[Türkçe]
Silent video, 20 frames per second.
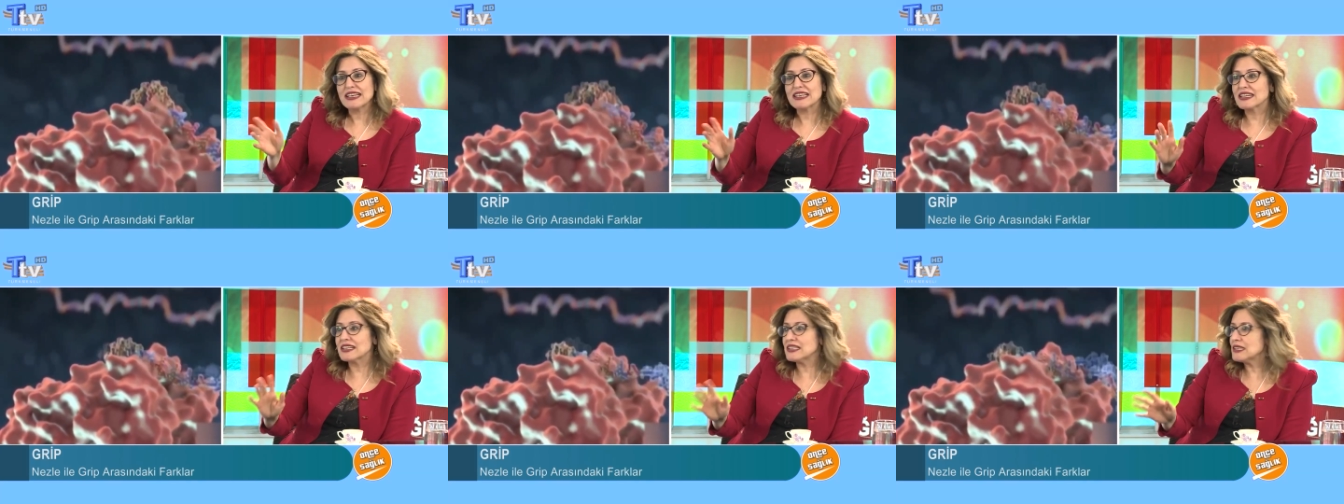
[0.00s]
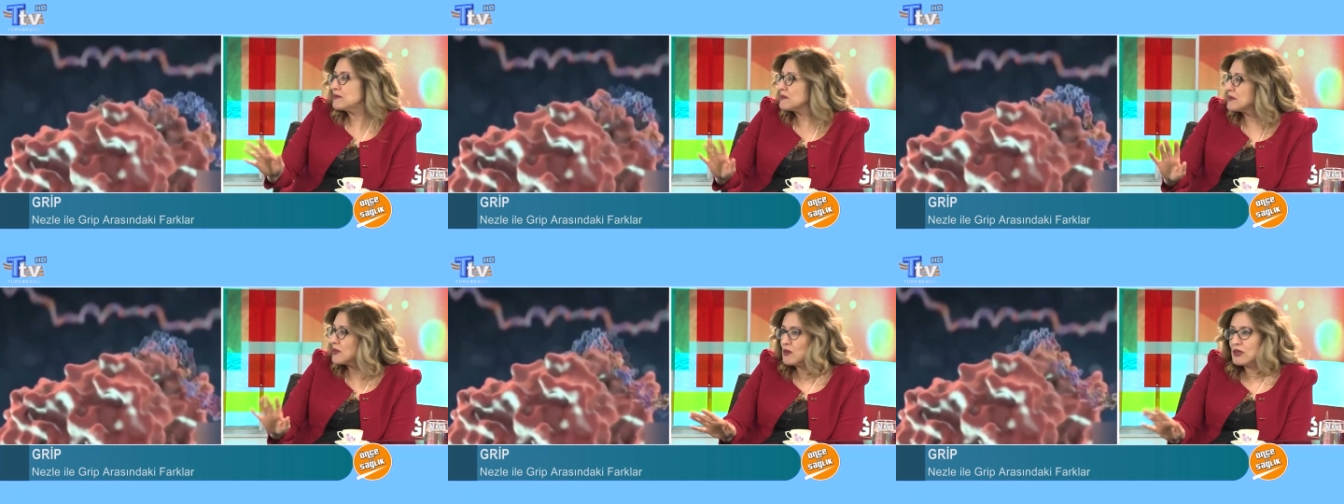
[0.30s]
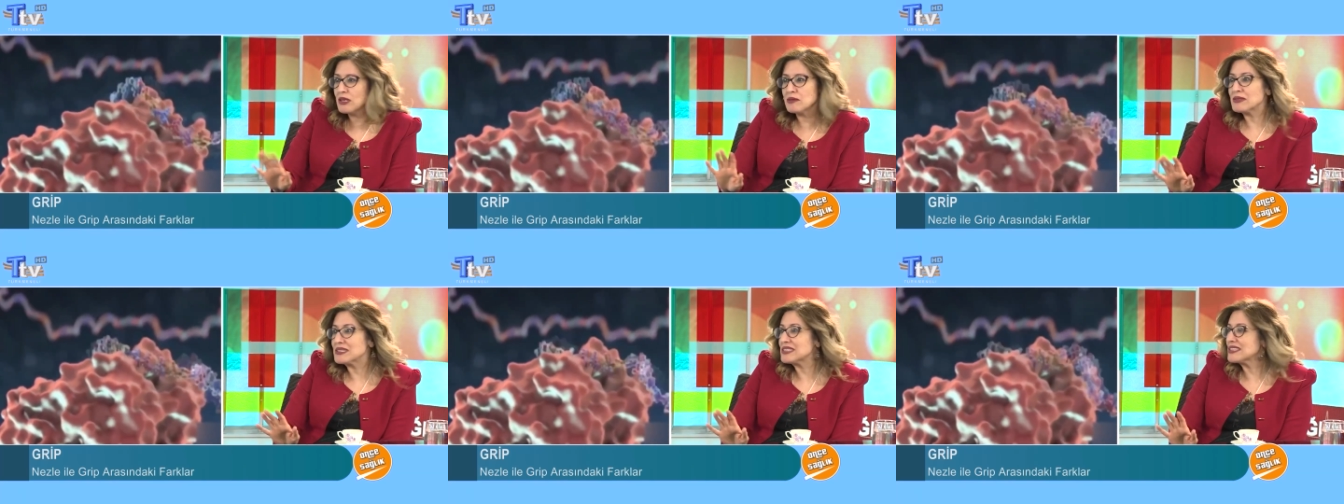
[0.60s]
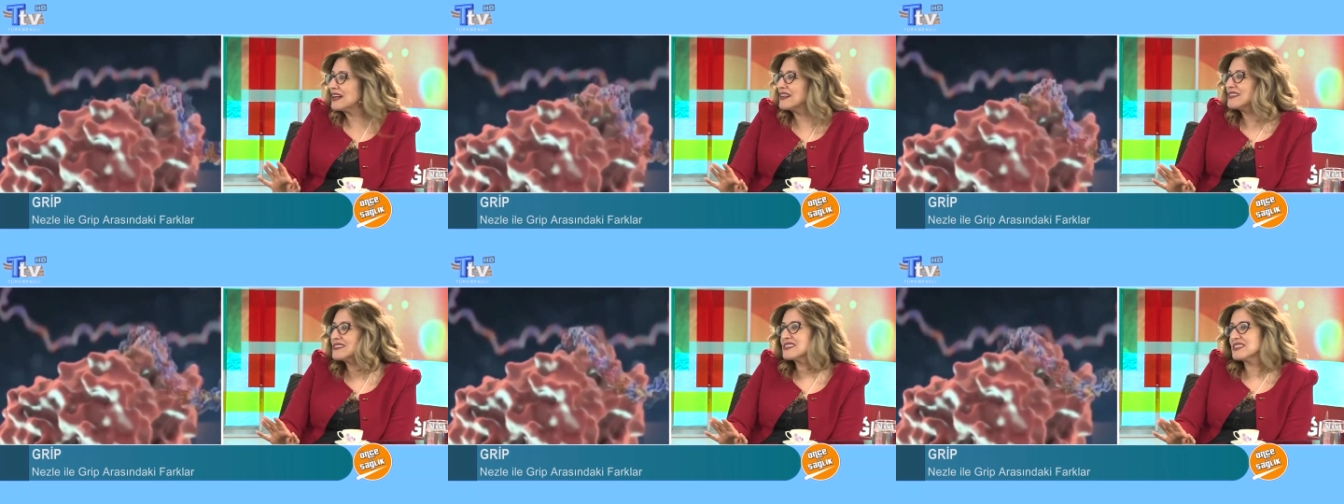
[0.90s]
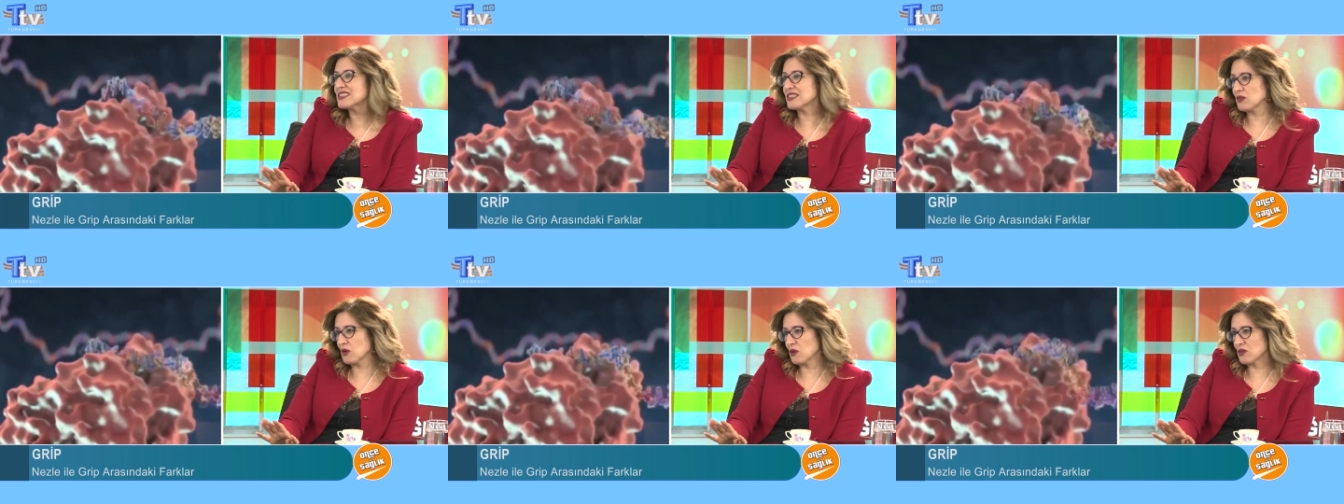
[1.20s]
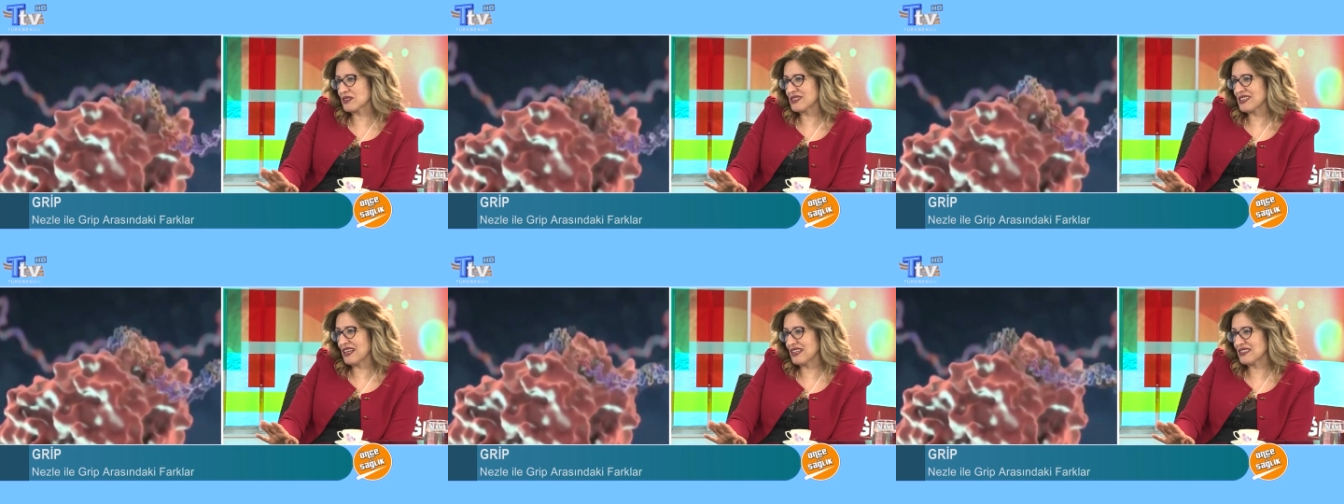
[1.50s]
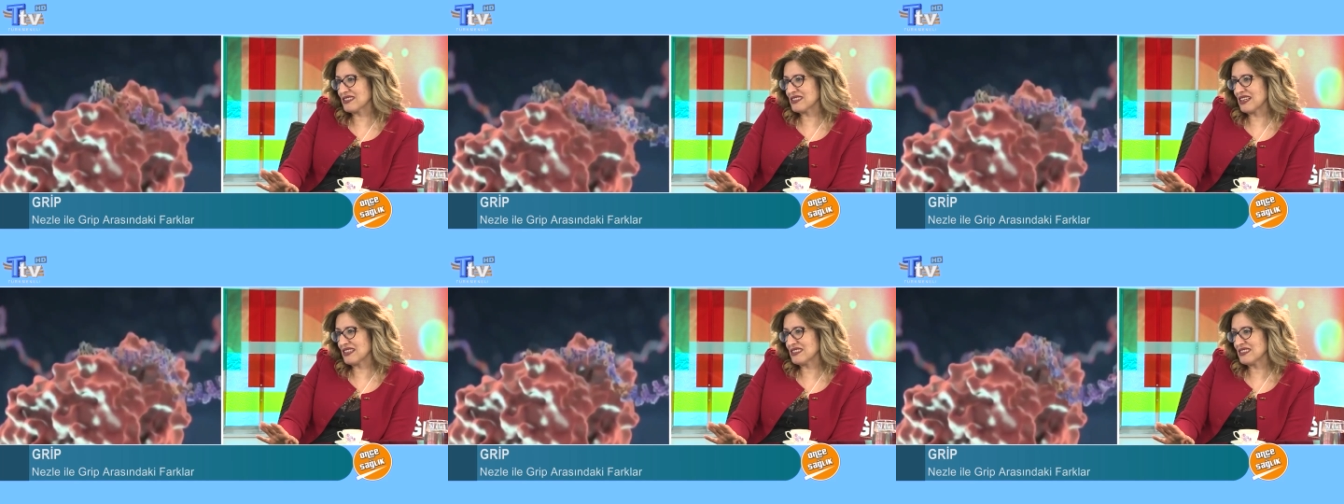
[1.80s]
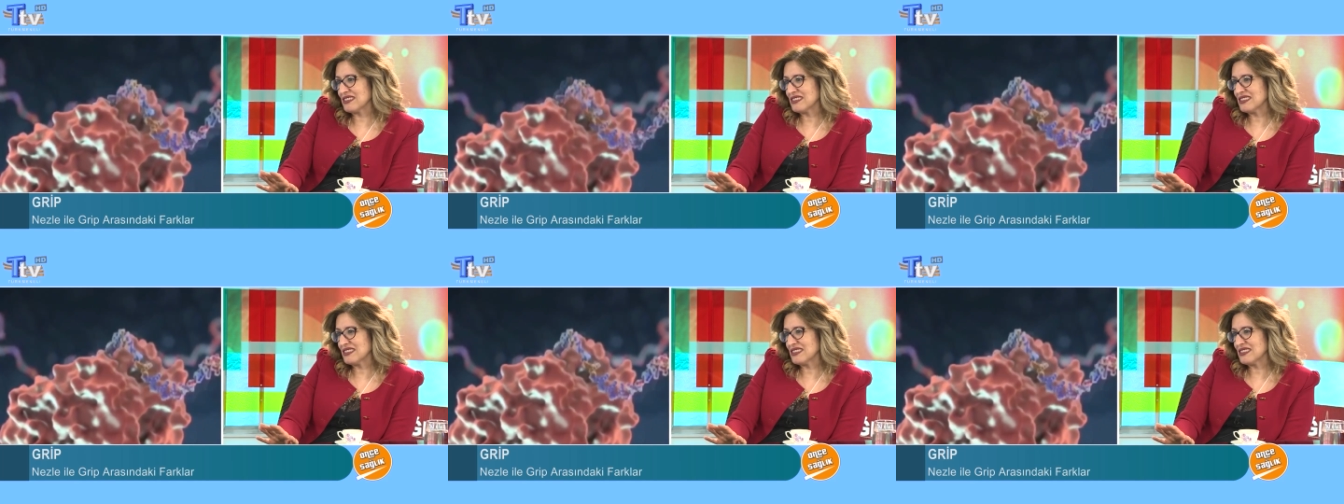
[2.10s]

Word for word: Gripte öyle bir şansın yok zaten.